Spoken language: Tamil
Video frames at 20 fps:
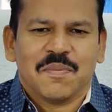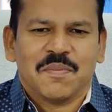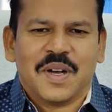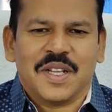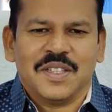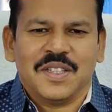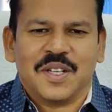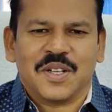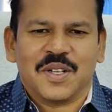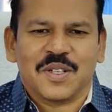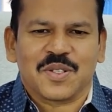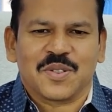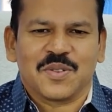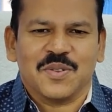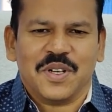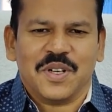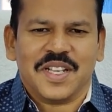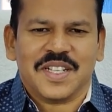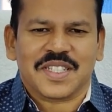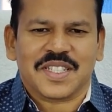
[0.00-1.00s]
மந்திரம்
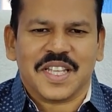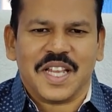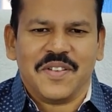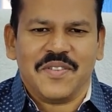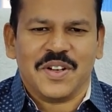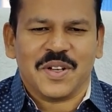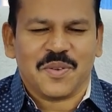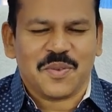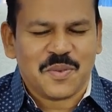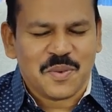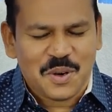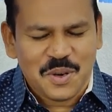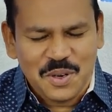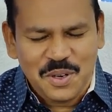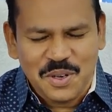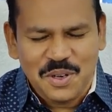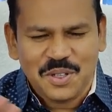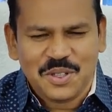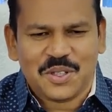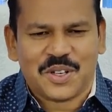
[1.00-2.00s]
சூனியம் செய்வினம்
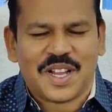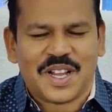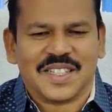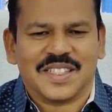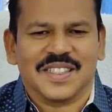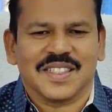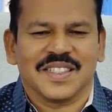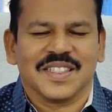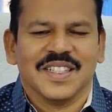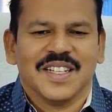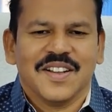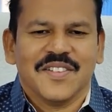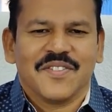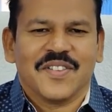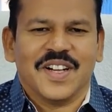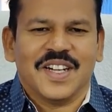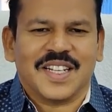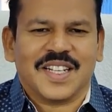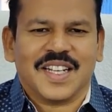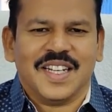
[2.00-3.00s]
ஒன்றும் தொடாது
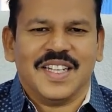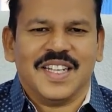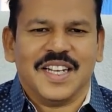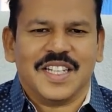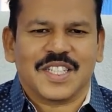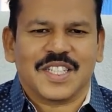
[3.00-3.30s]
வன்கண்